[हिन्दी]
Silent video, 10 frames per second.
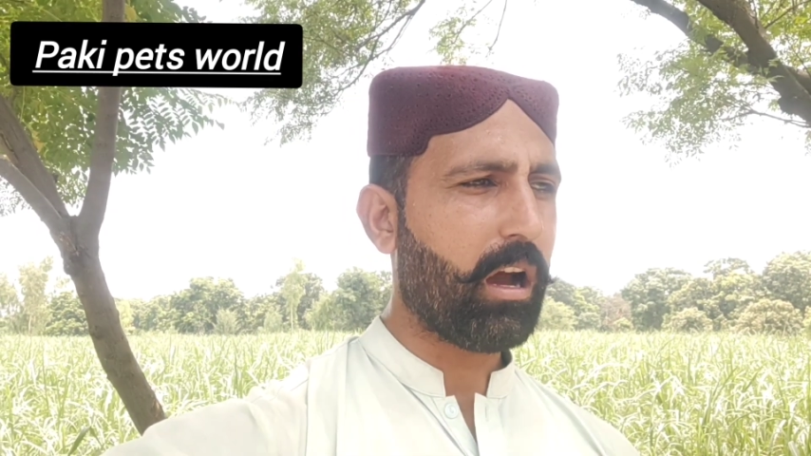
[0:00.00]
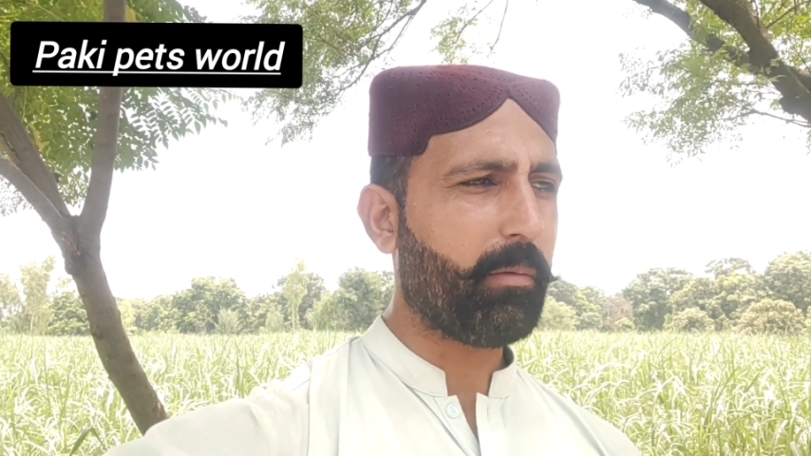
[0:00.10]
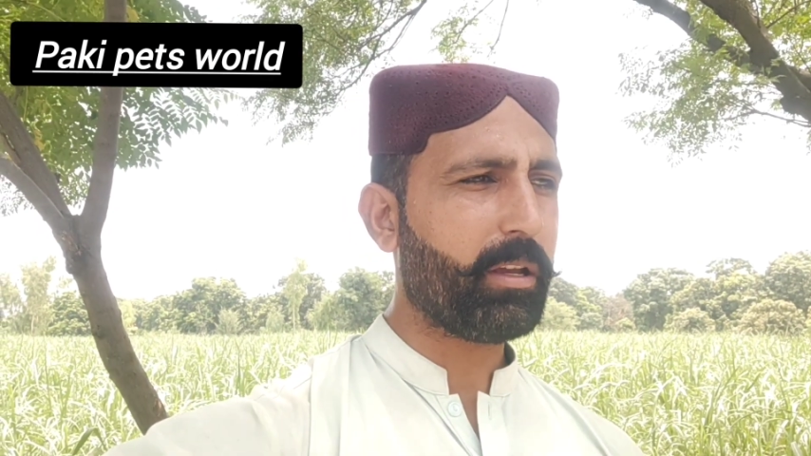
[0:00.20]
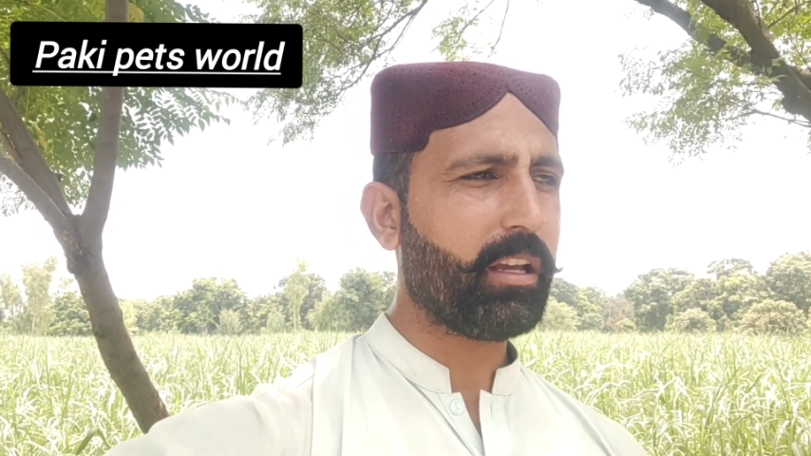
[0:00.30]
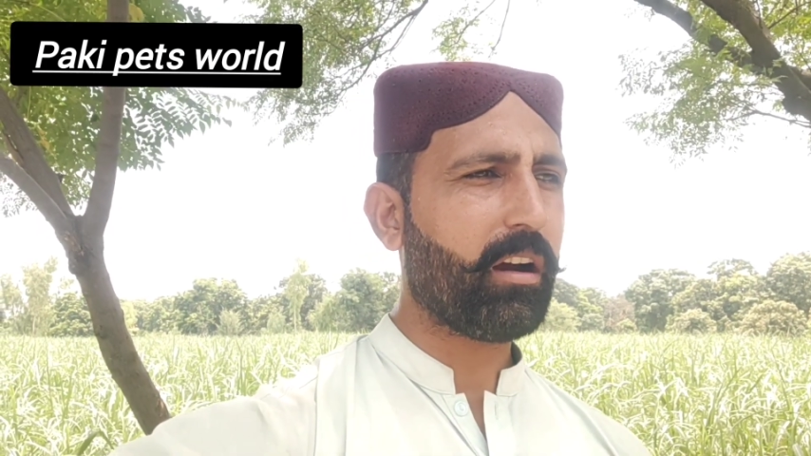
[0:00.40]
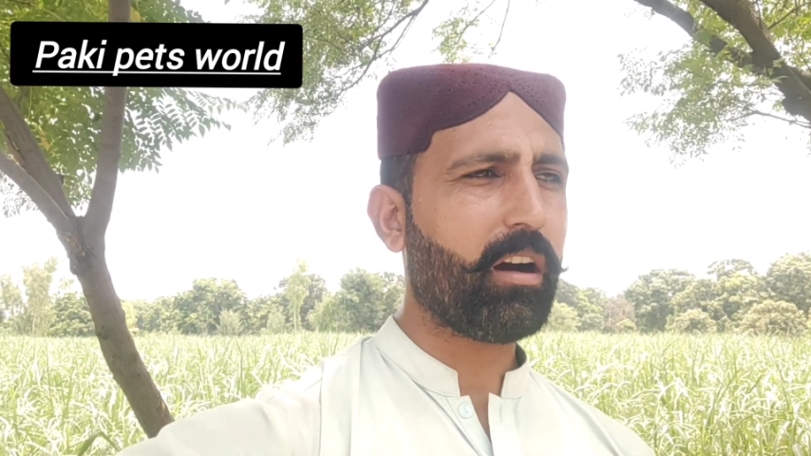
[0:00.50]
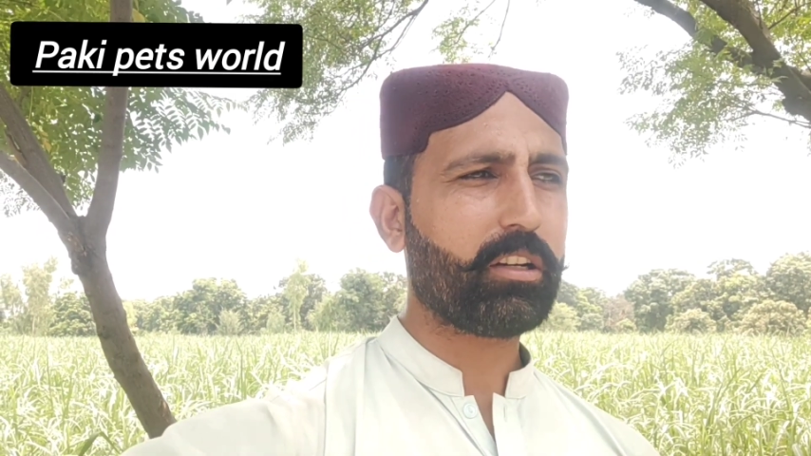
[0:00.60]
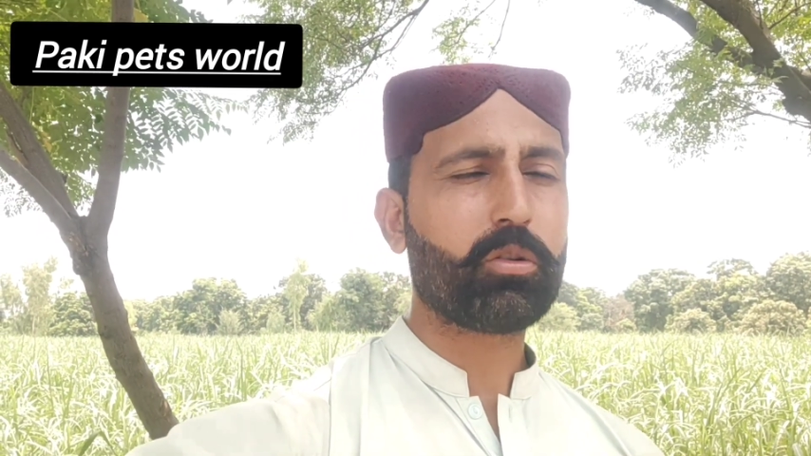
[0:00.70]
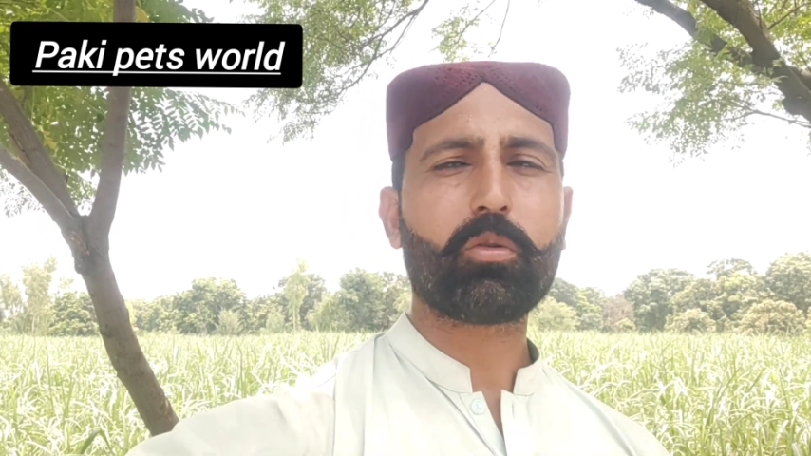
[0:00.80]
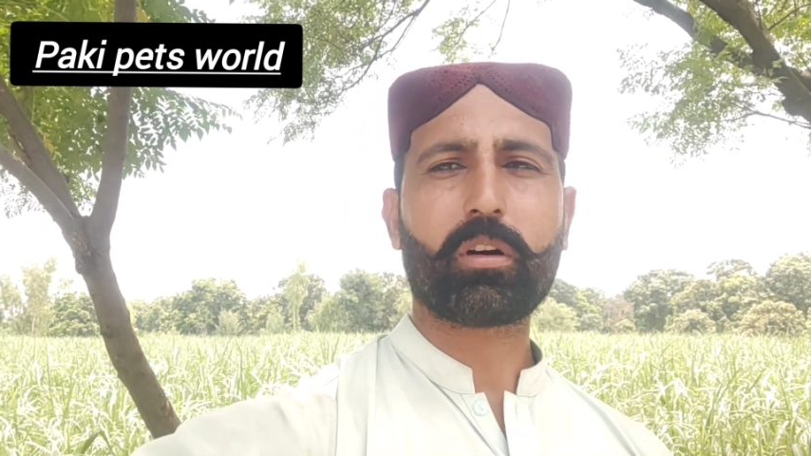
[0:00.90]
अभी
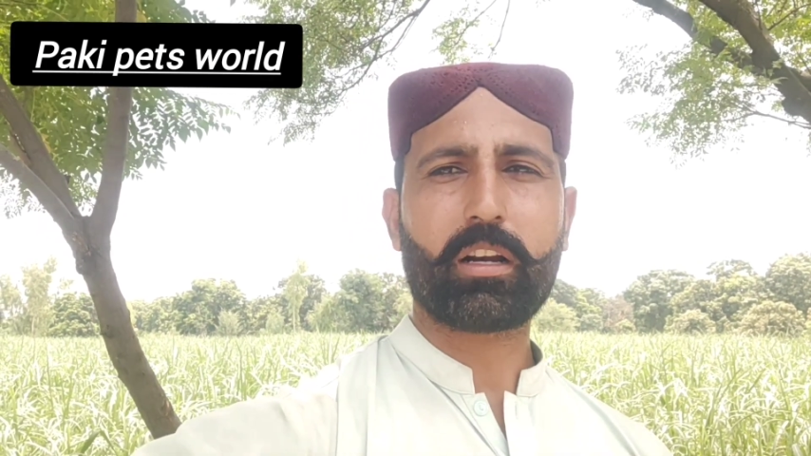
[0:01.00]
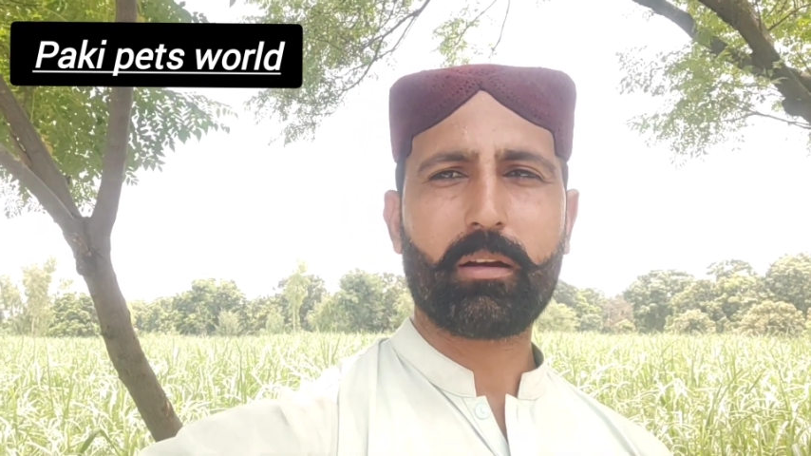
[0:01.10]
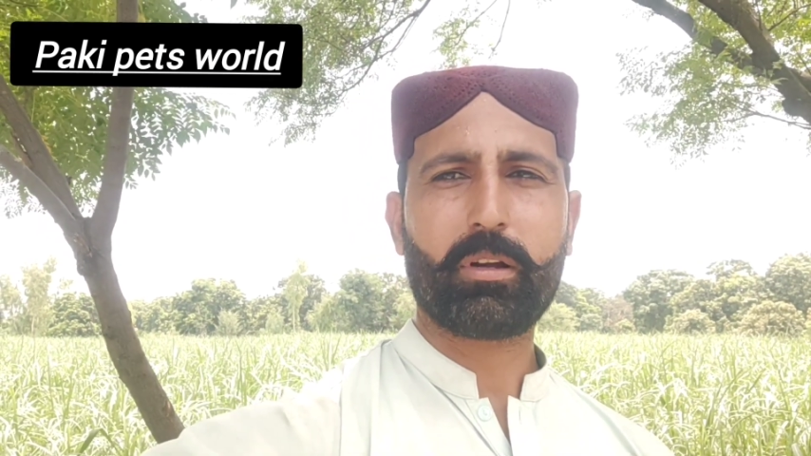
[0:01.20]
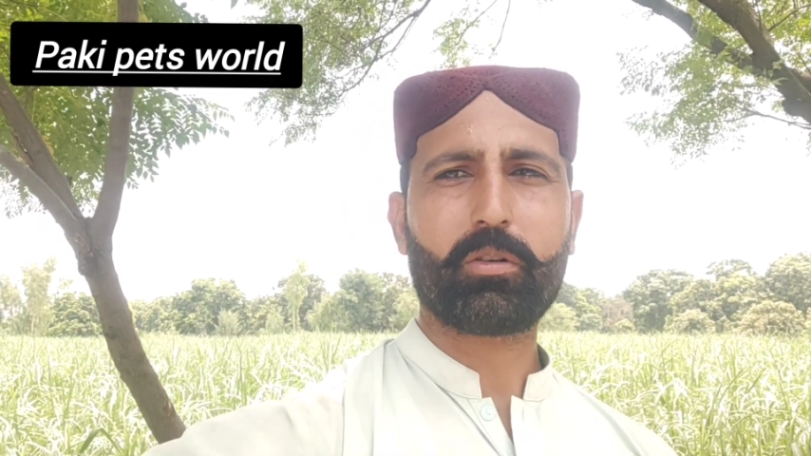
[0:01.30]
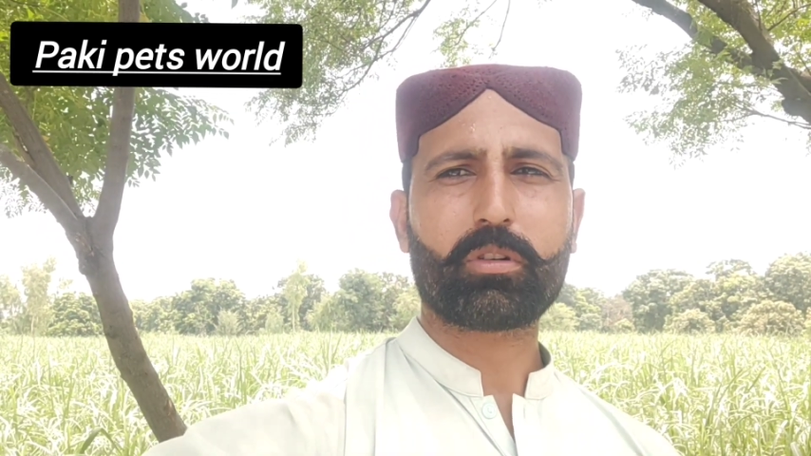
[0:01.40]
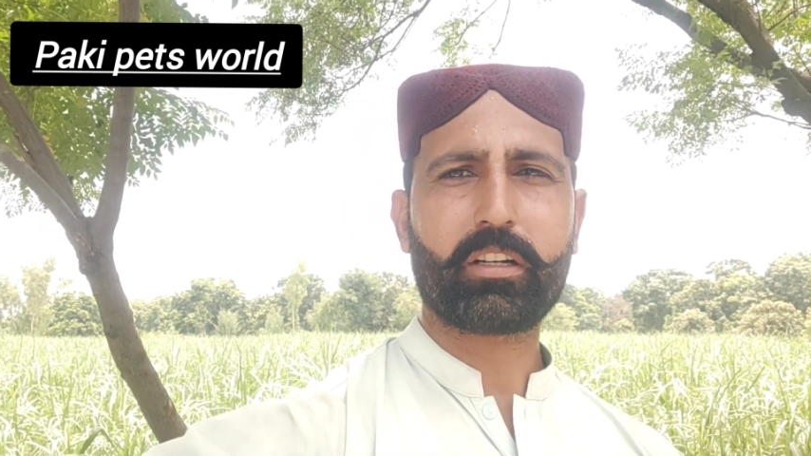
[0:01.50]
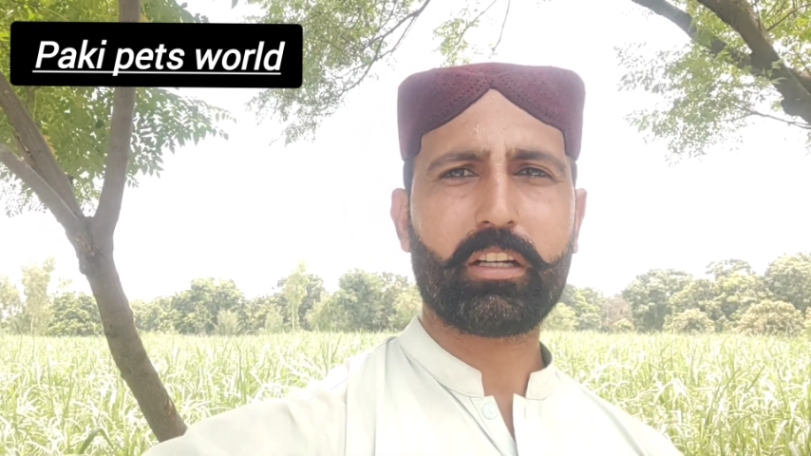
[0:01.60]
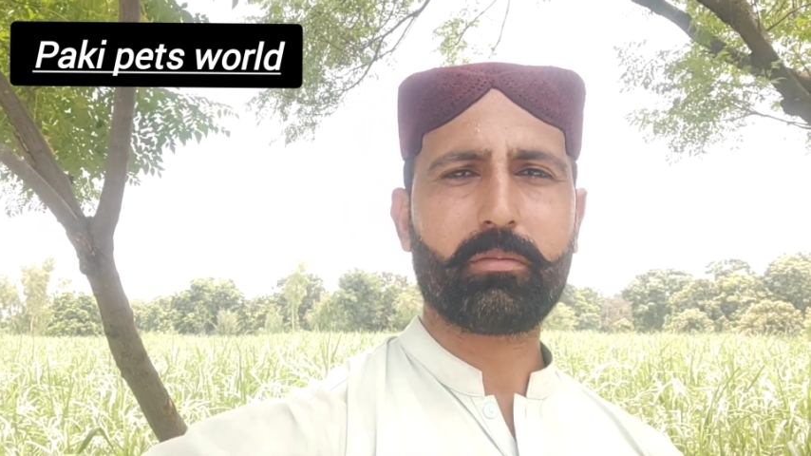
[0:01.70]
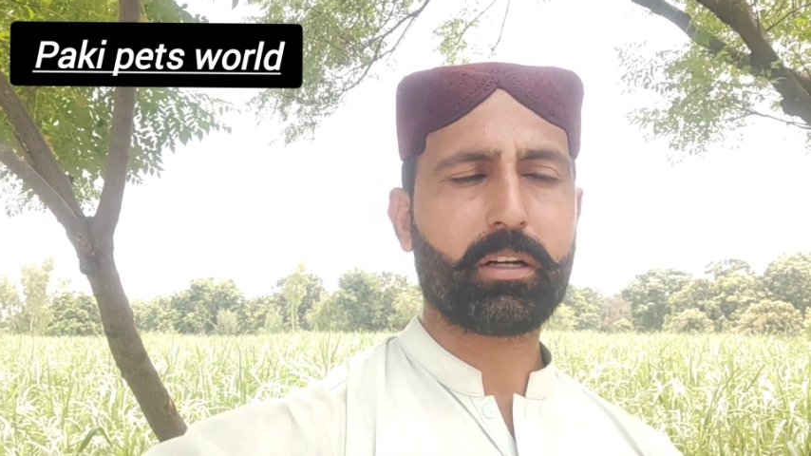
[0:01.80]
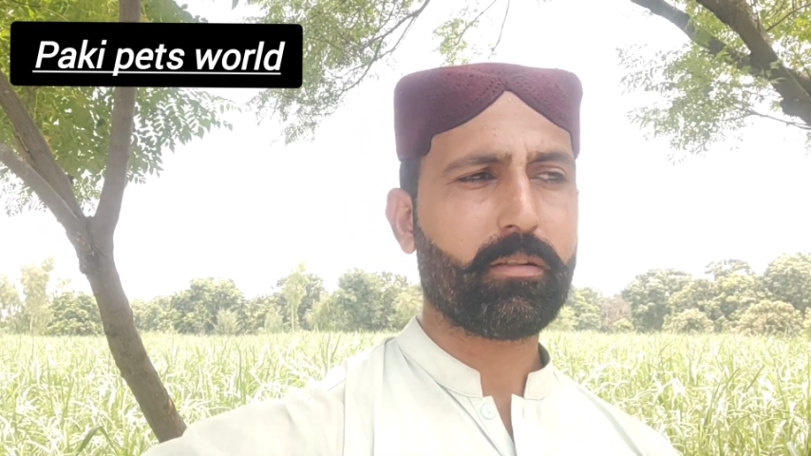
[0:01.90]
आज शुरू करना है मैंने उसका
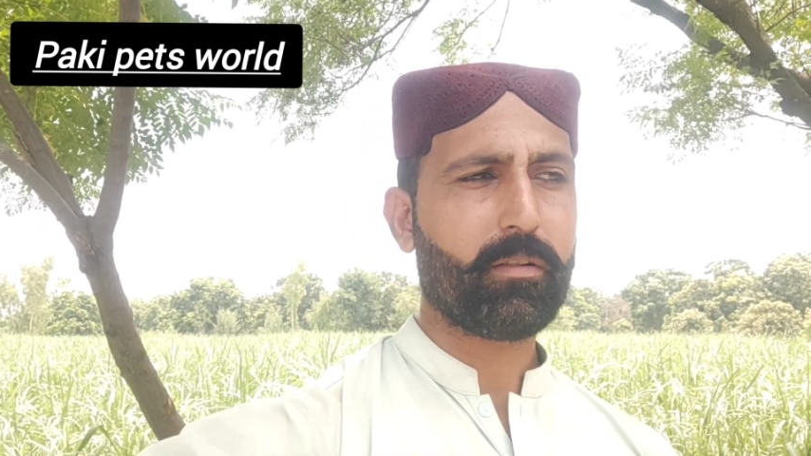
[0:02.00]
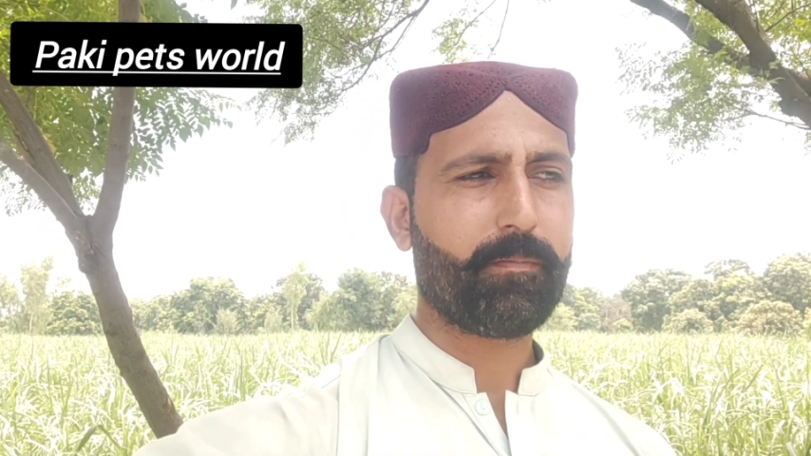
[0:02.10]
ट्रीटमेंट